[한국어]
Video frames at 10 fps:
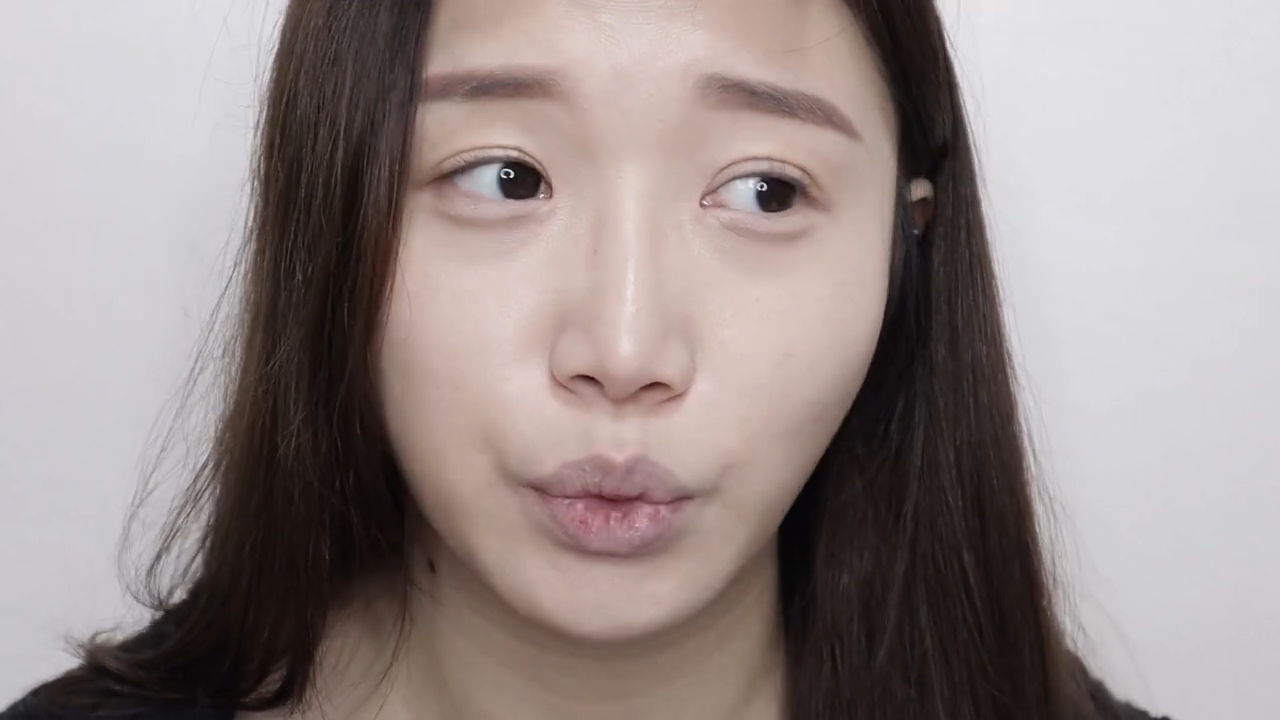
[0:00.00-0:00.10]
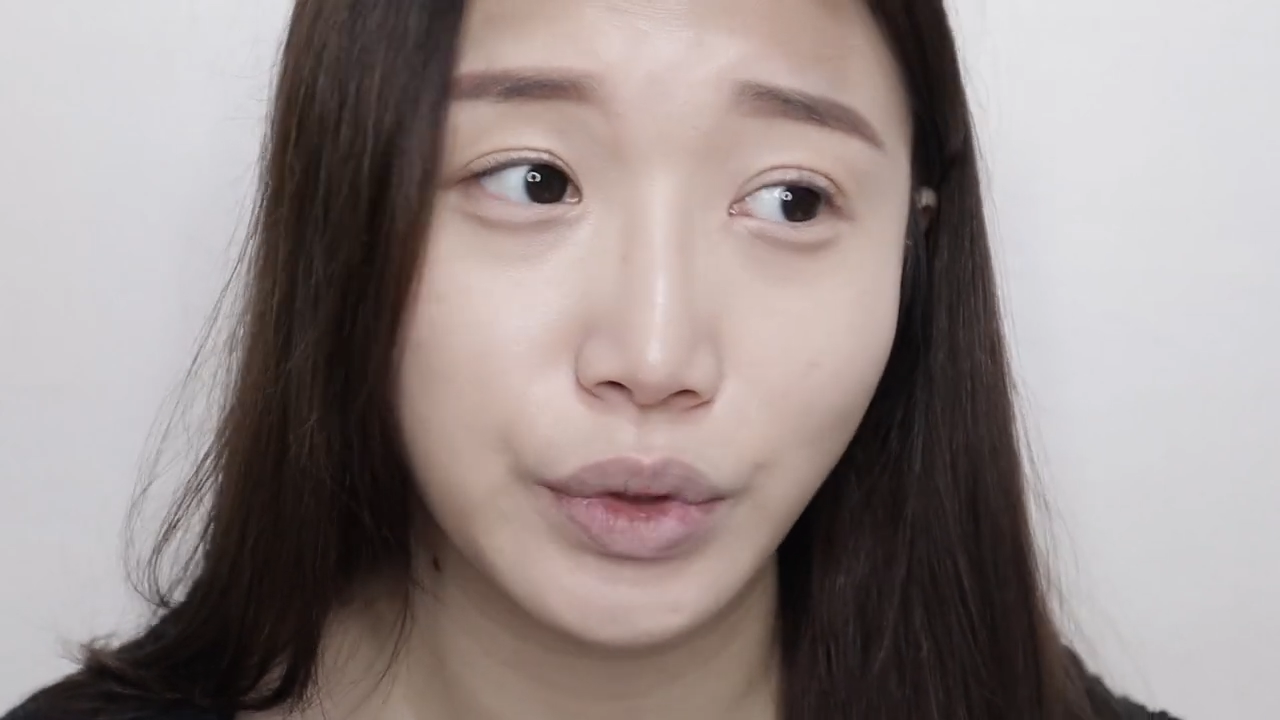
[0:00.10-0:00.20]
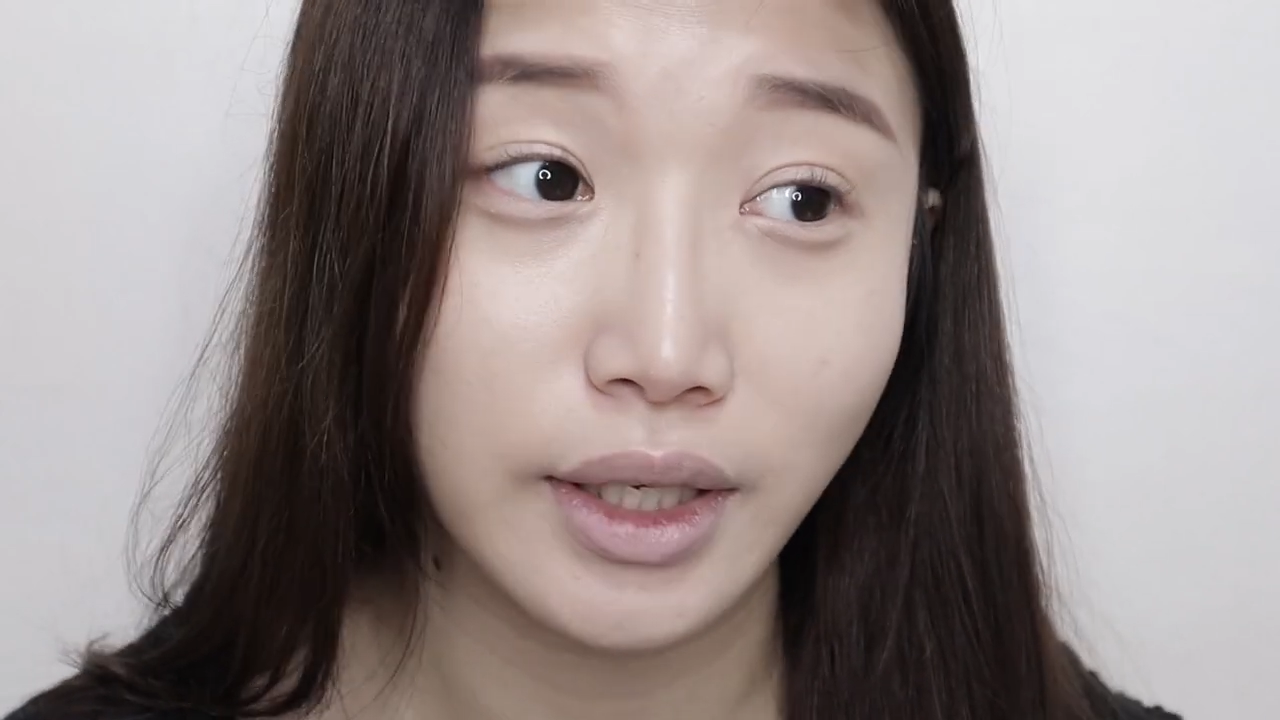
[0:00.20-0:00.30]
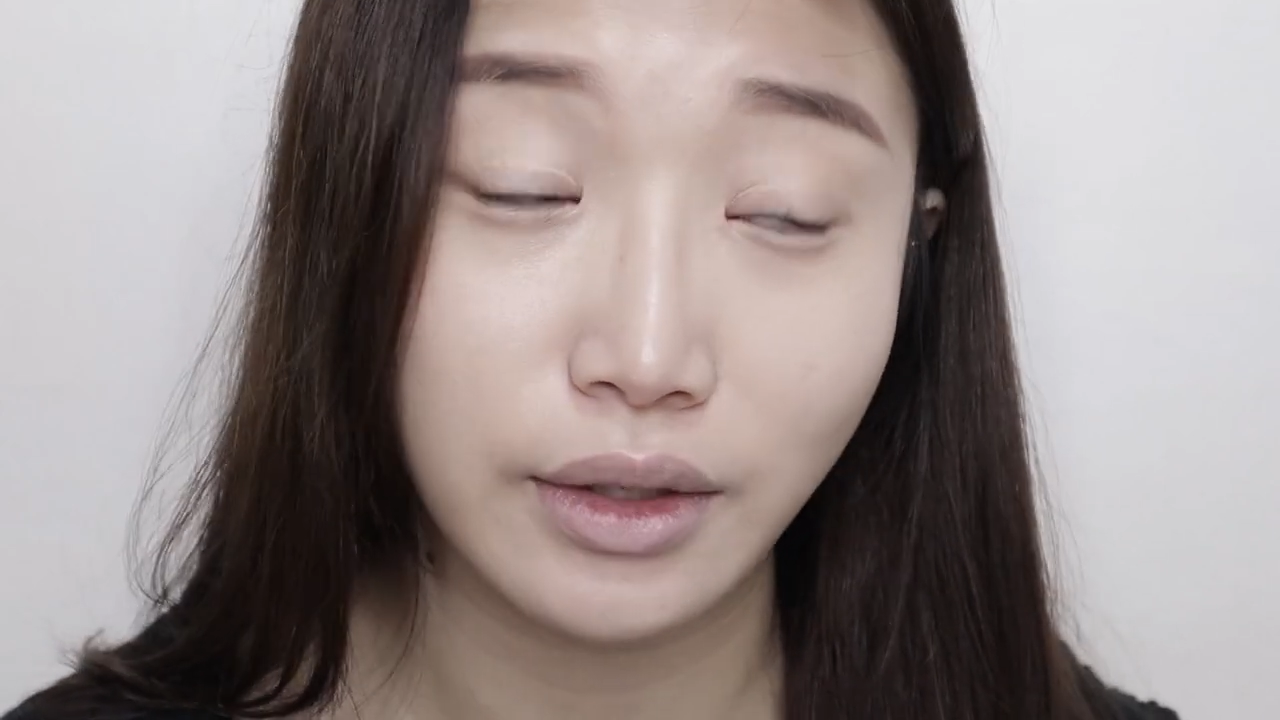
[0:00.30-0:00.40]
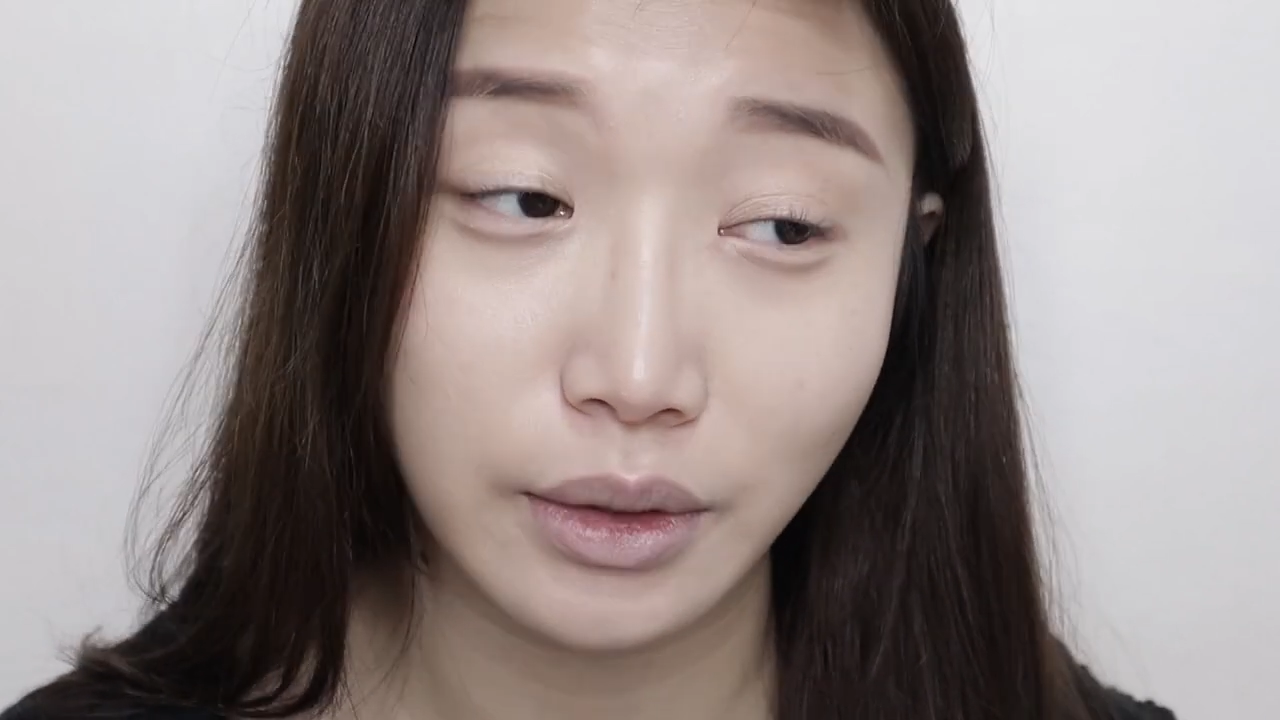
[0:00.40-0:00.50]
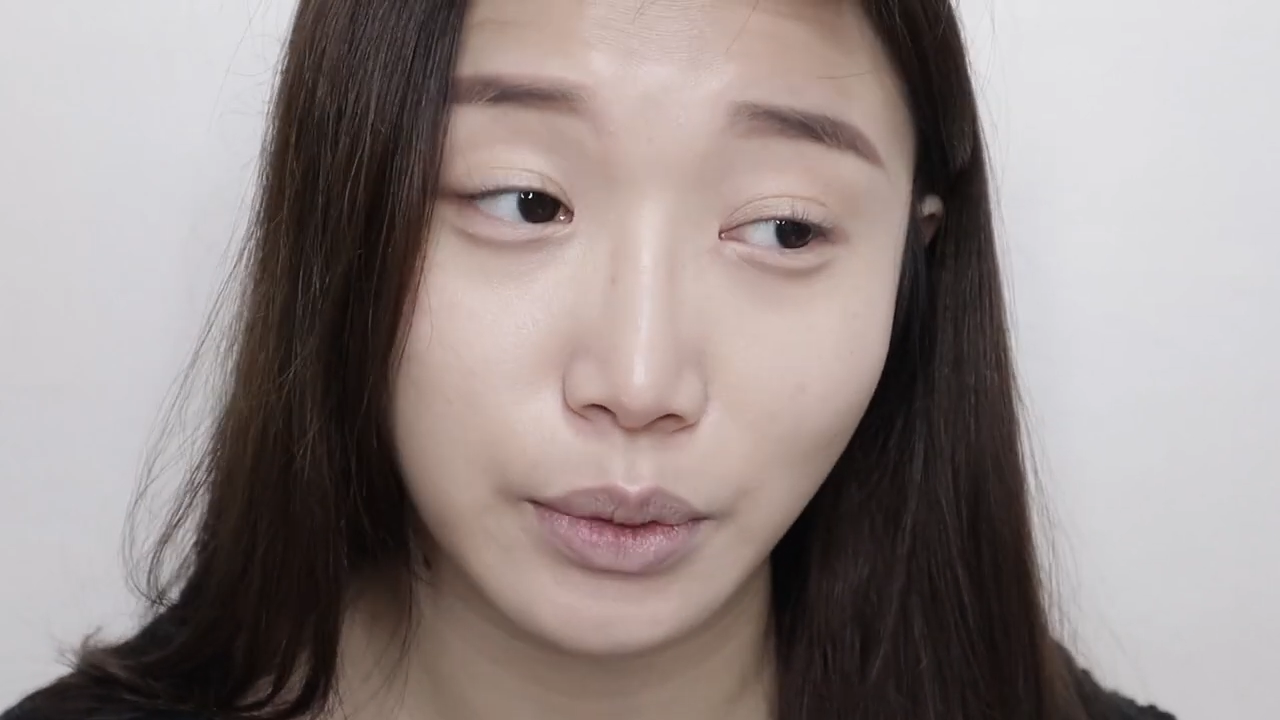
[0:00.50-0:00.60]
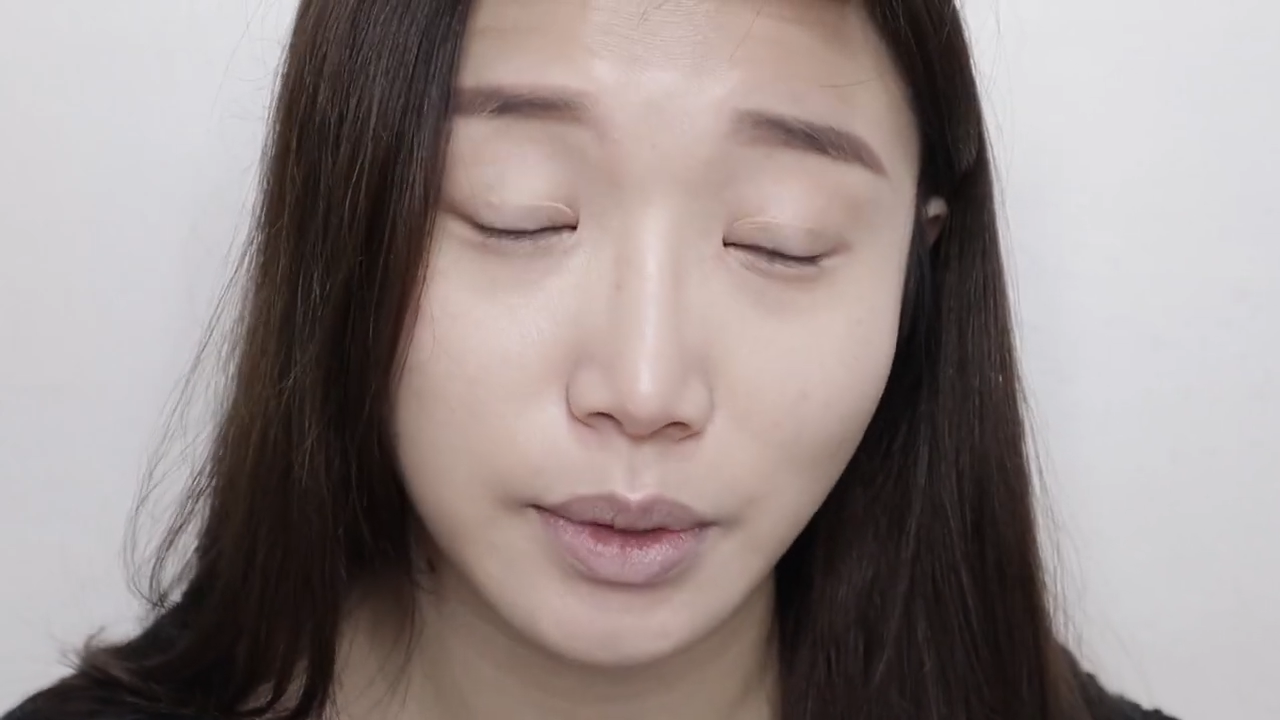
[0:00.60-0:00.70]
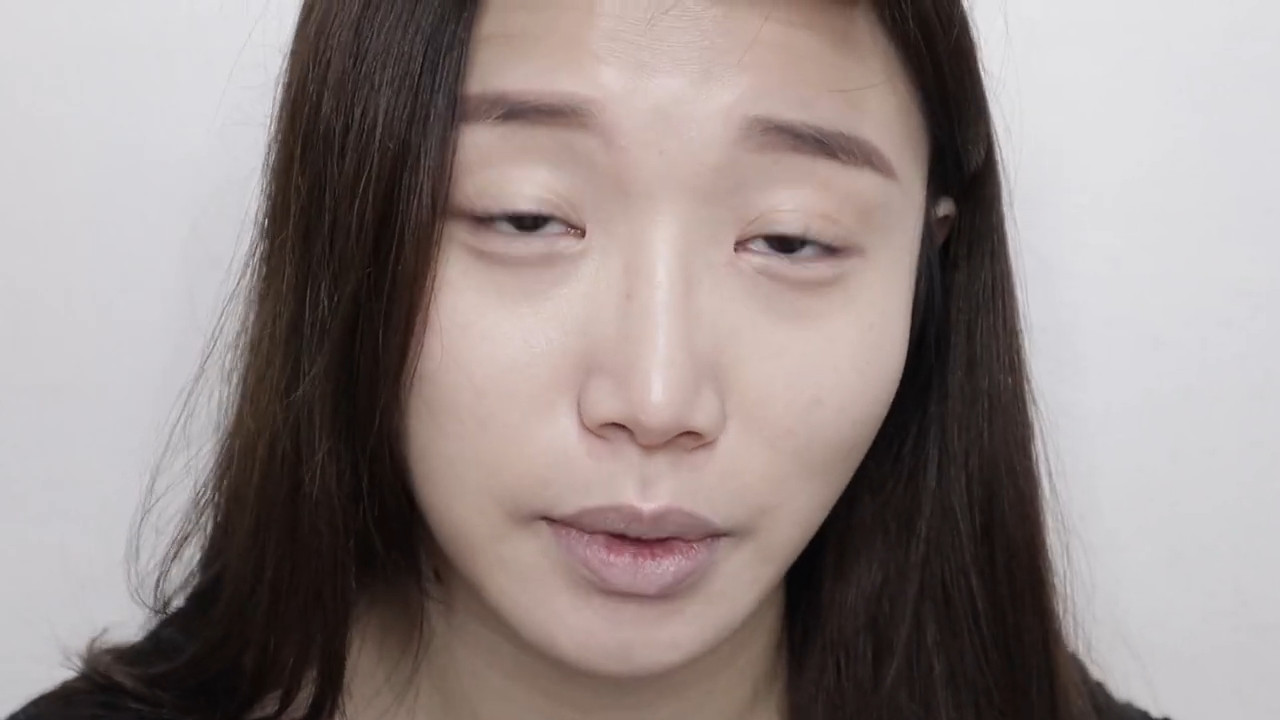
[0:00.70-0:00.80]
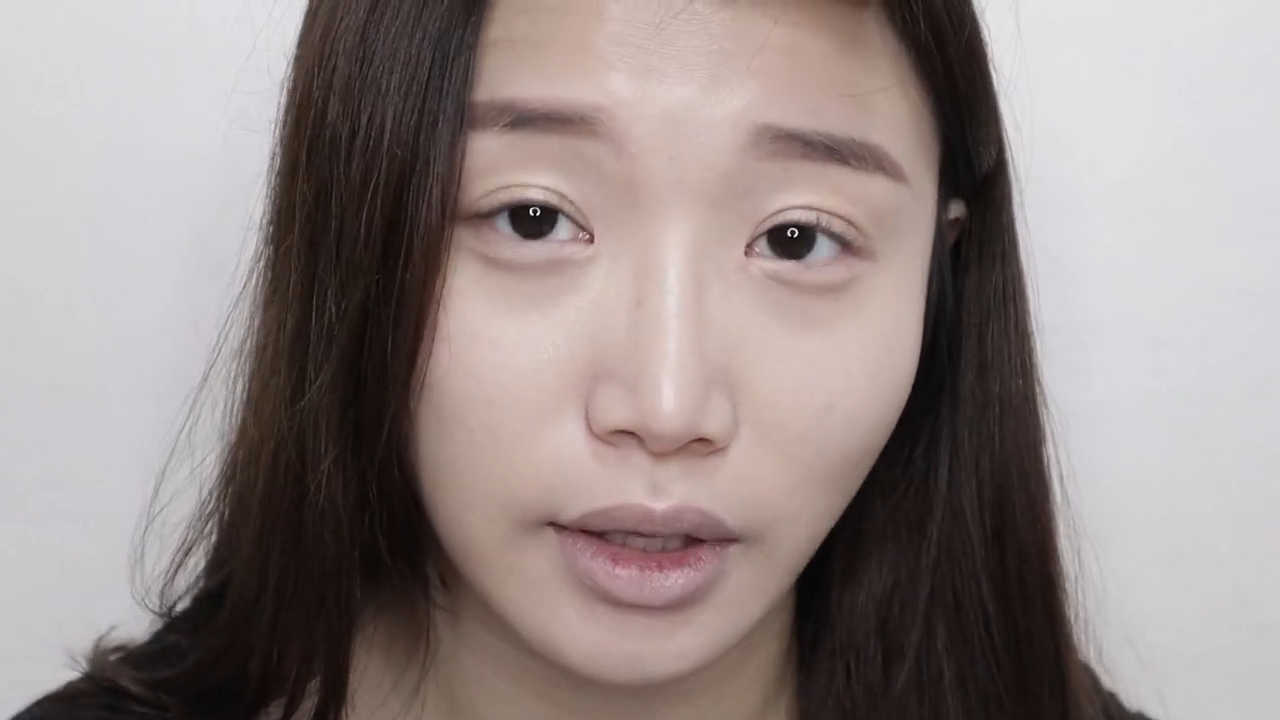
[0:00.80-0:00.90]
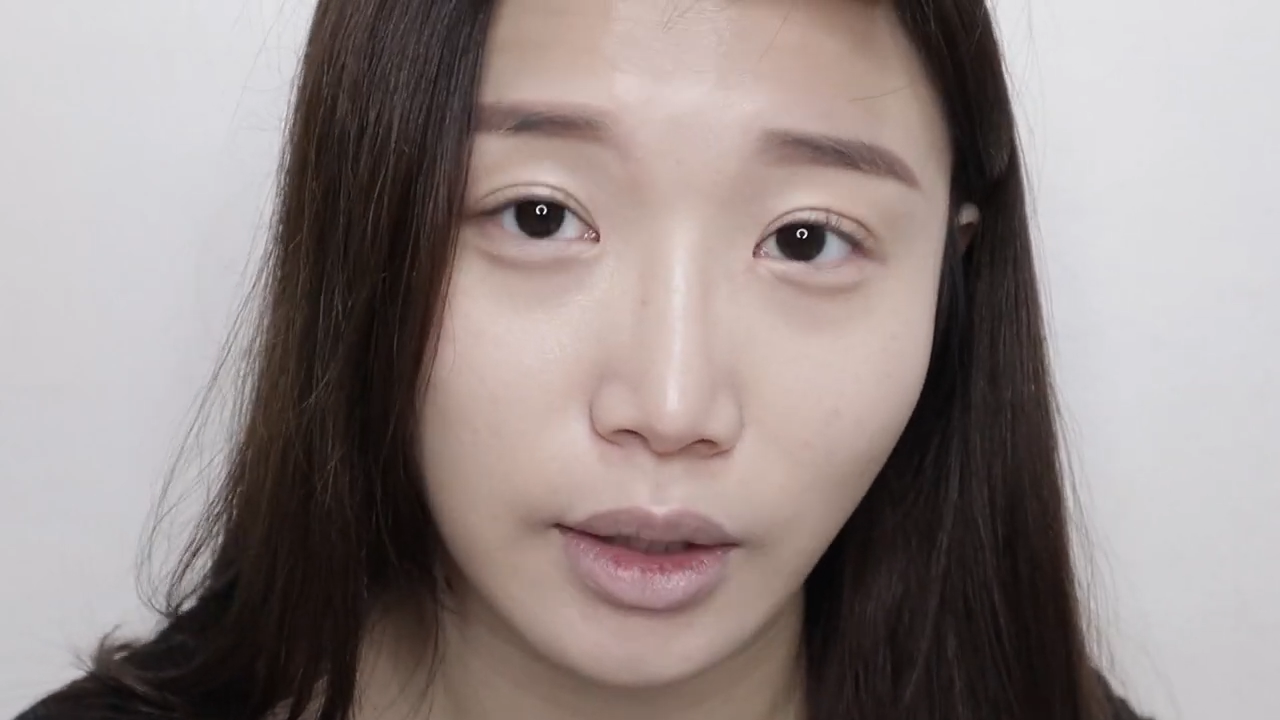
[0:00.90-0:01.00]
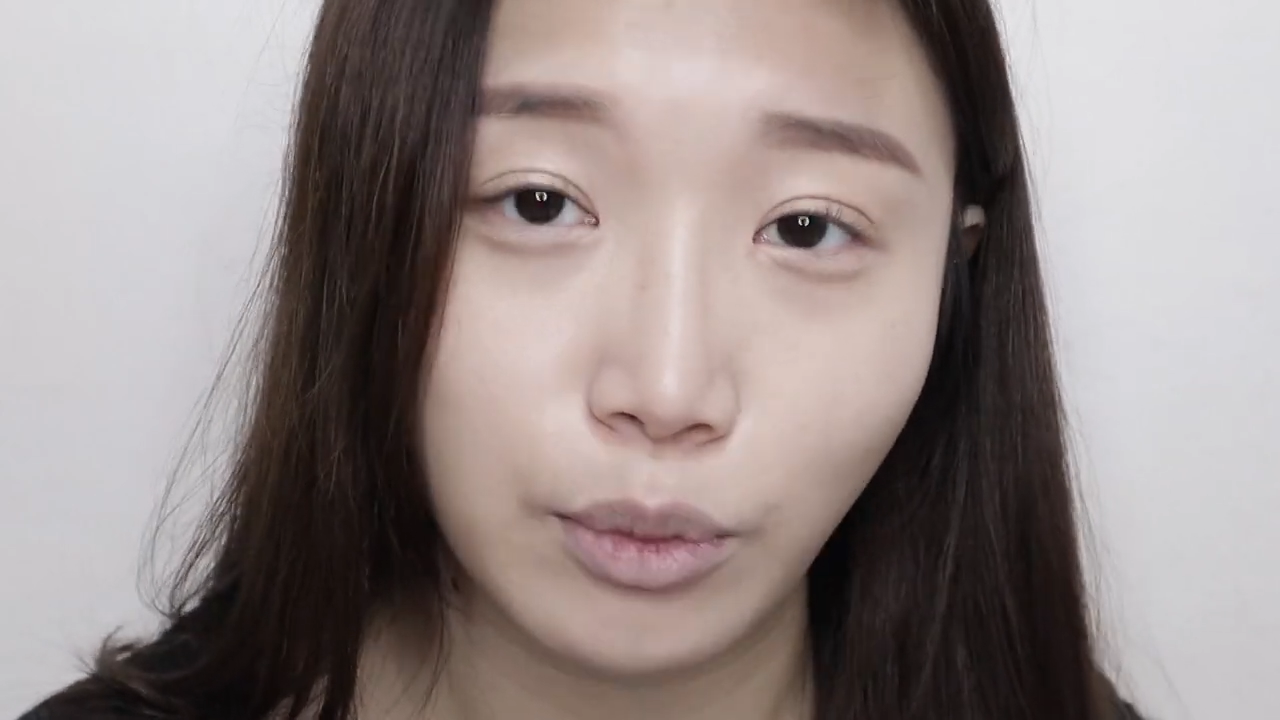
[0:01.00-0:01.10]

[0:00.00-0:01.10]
요자가 되고 싶기